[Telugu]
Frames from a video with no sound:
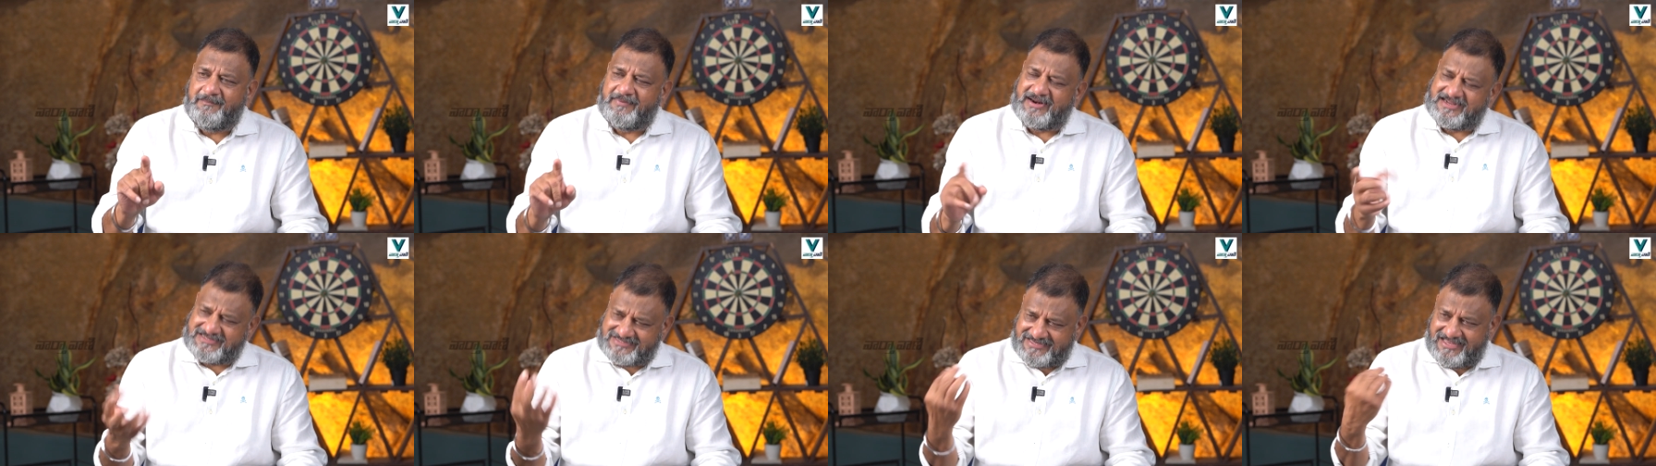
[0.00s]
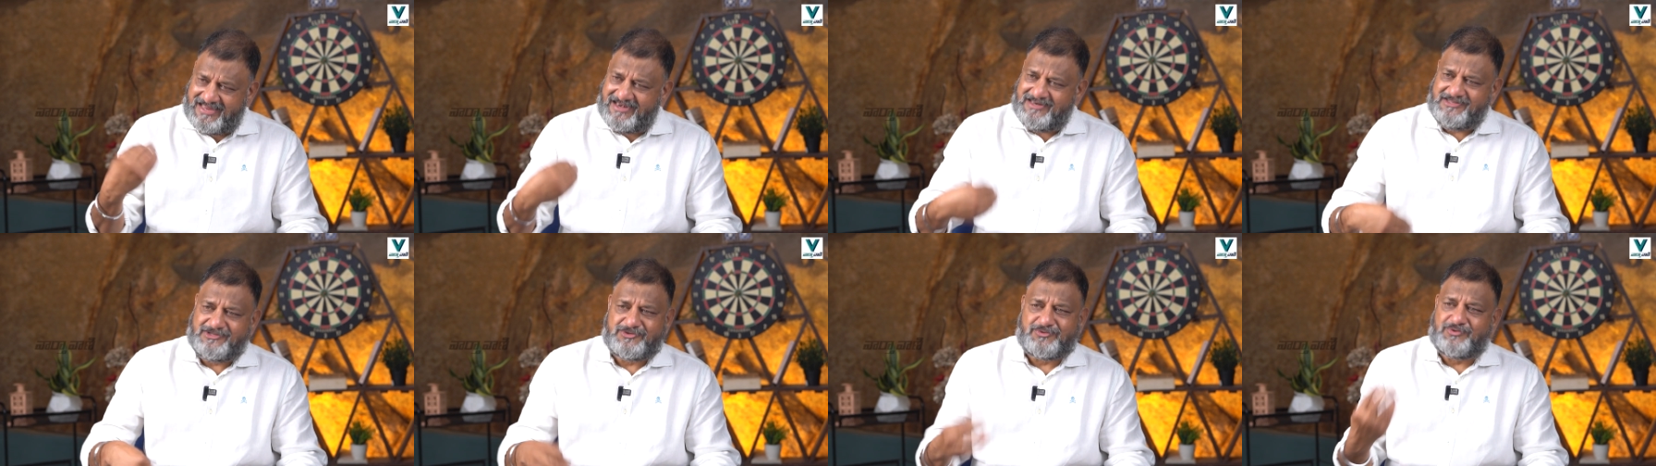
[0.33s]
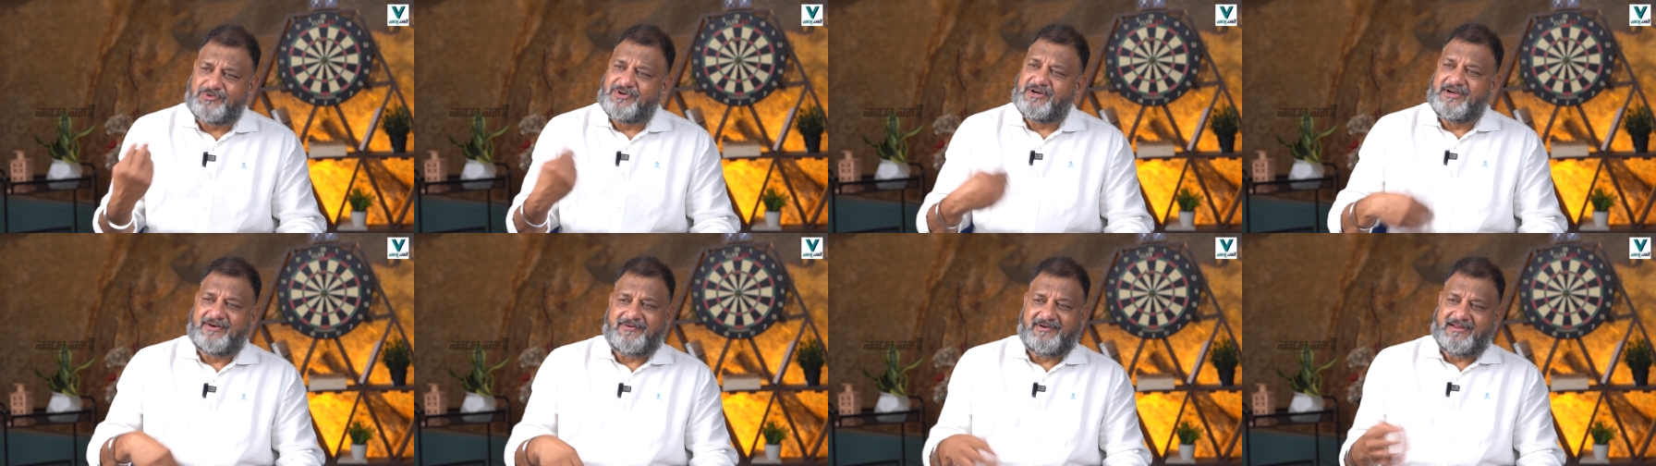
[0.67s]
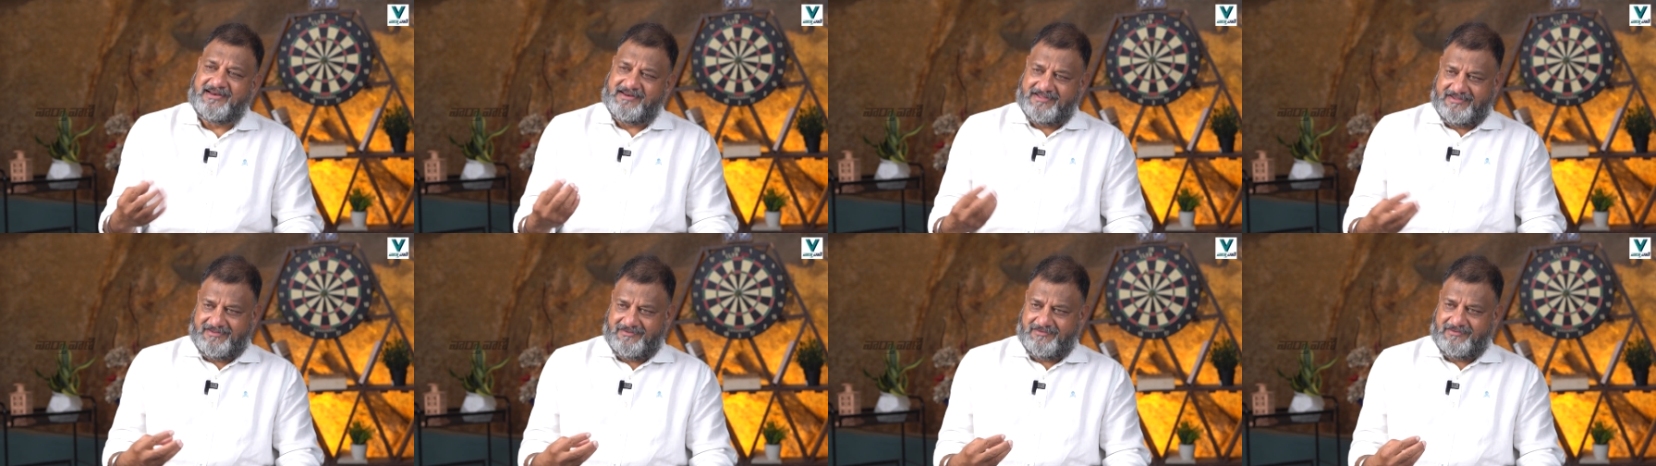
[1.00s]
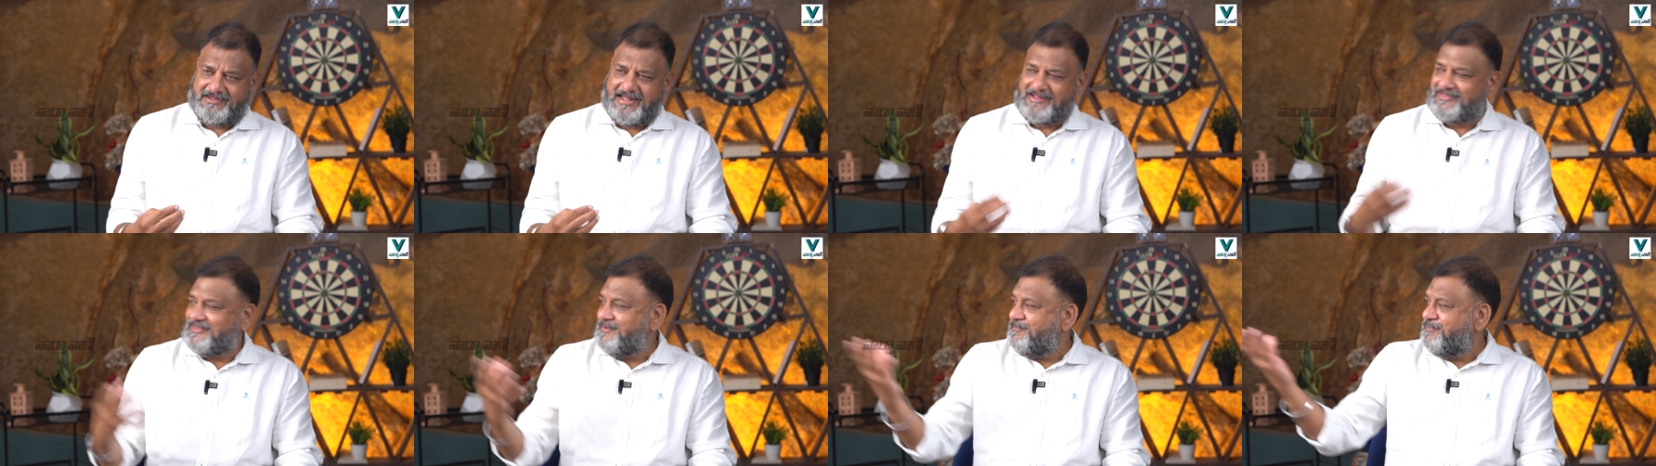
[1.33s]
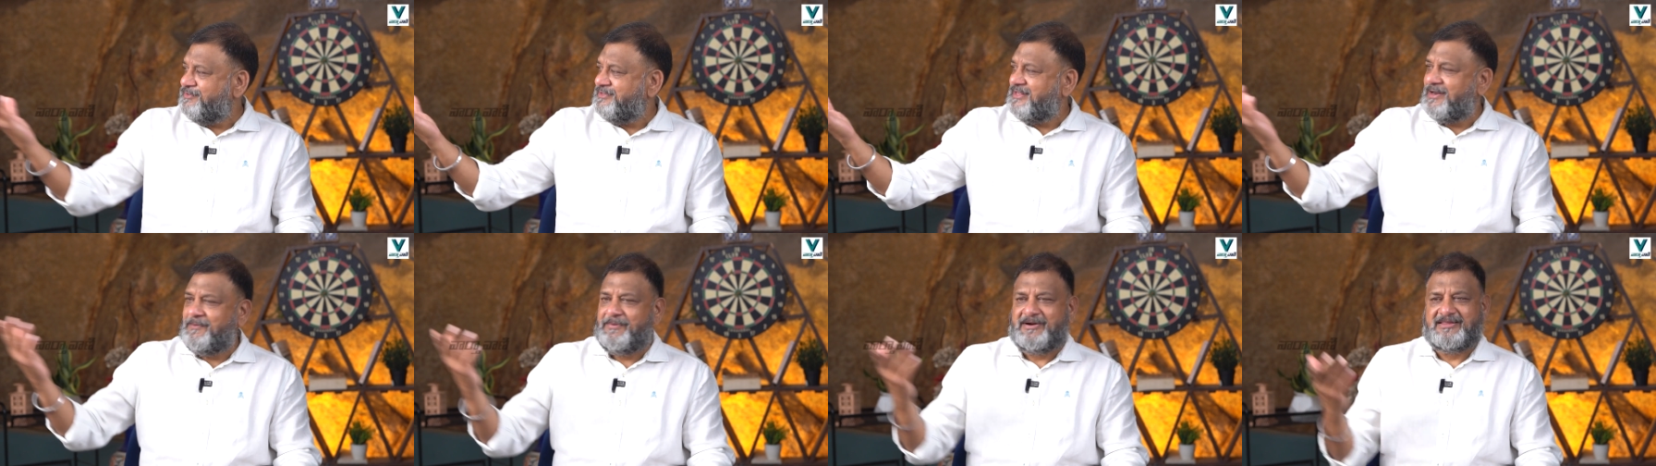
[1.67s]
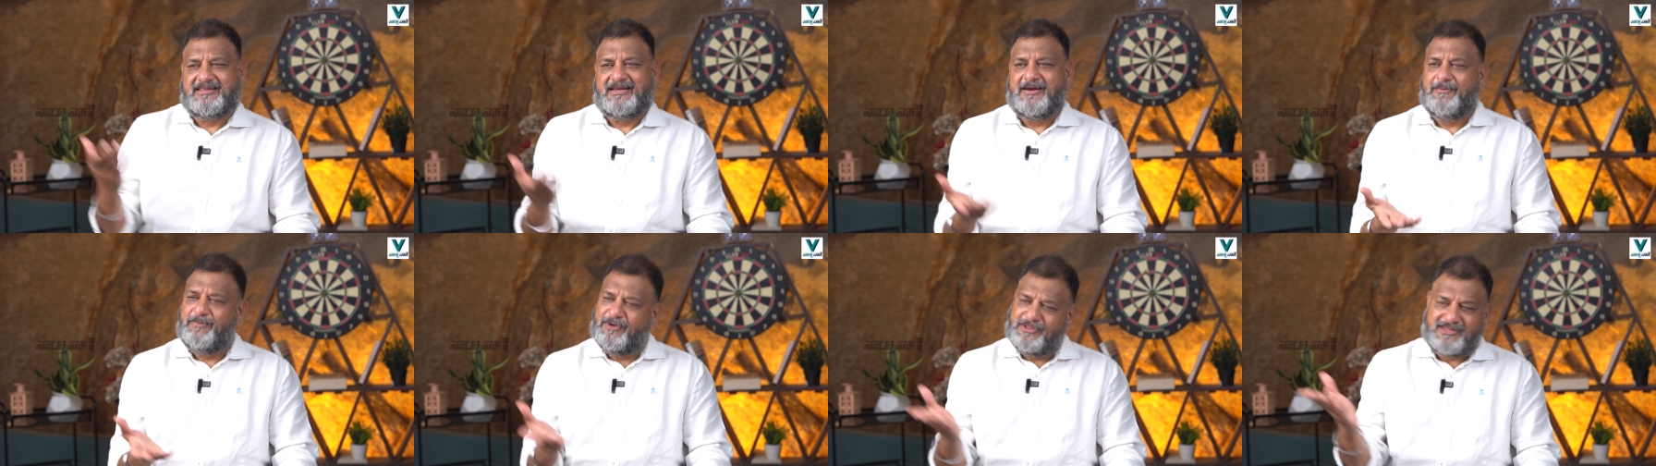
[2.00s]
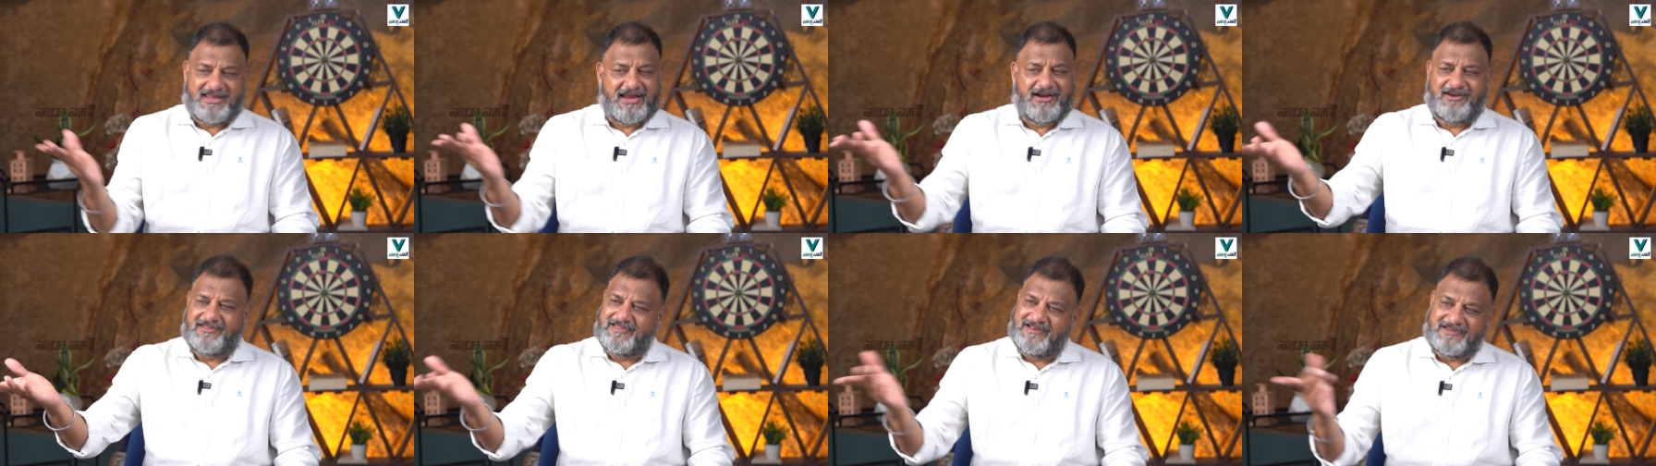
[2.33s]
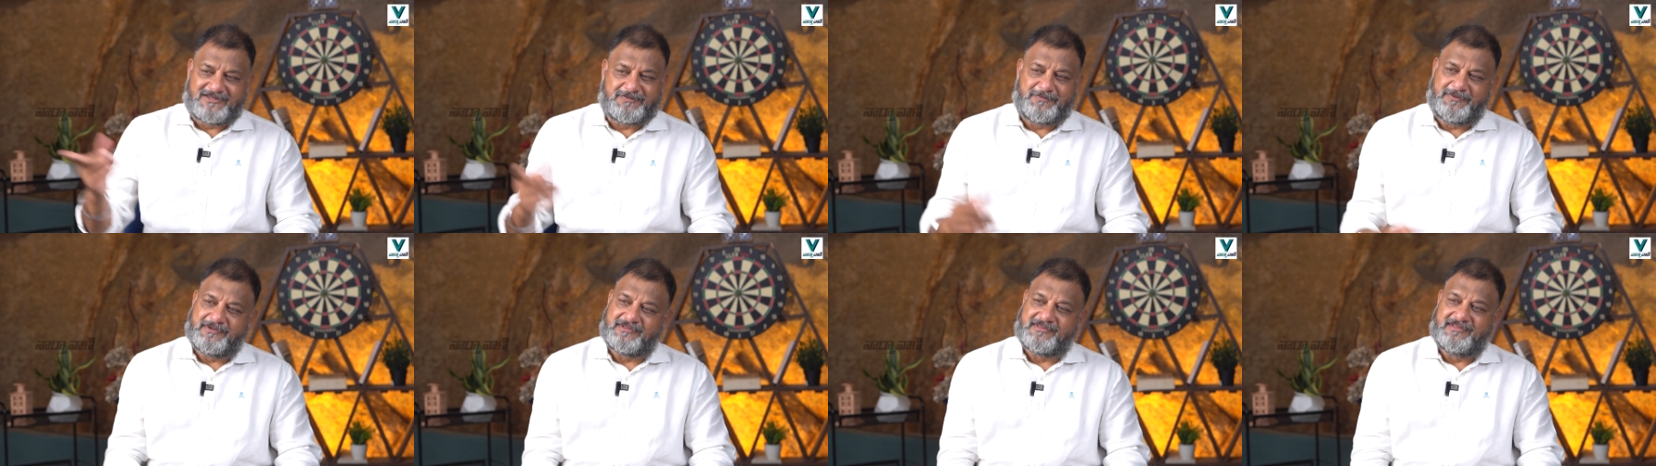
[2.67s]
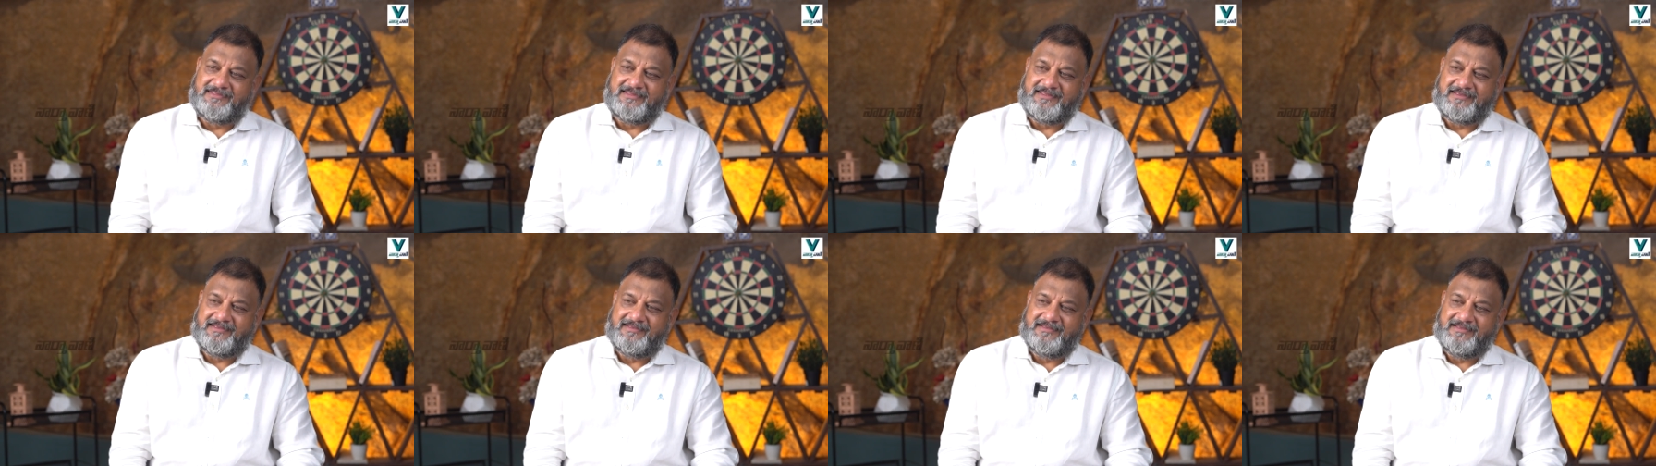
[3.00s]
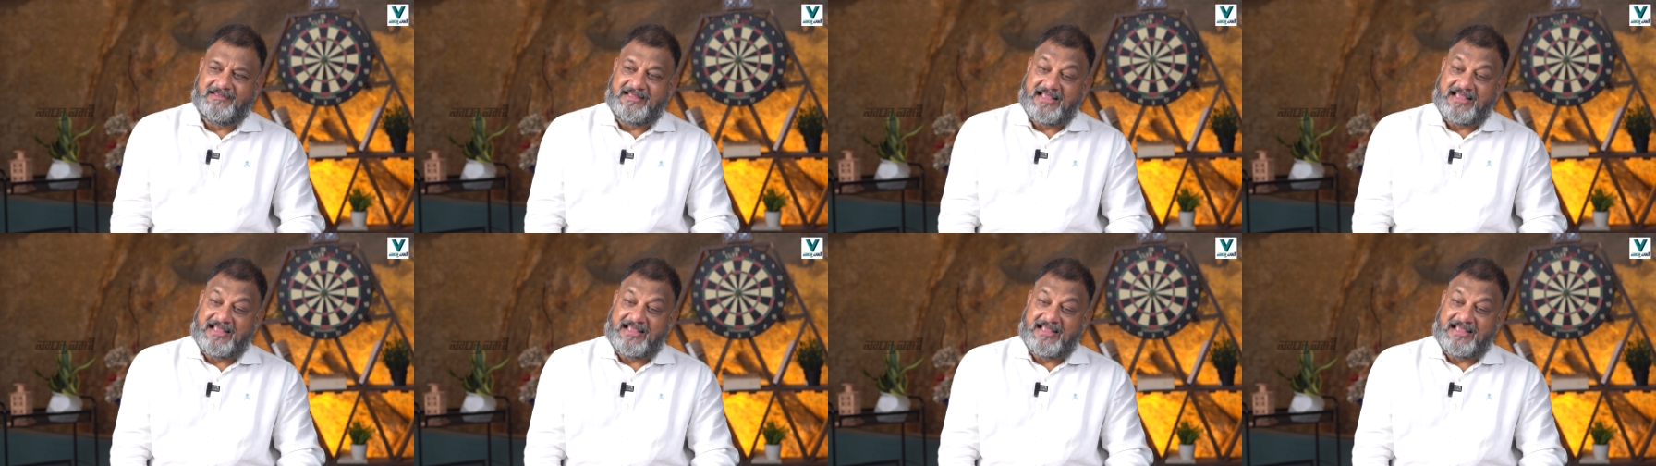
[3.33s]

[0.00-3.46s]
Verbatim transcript: ప్రక్షాళించుకుంటాడు ఎవడైనా అర్థం ముందు నిలబడితే ఇది బతికేట తెలిసిపోతుంది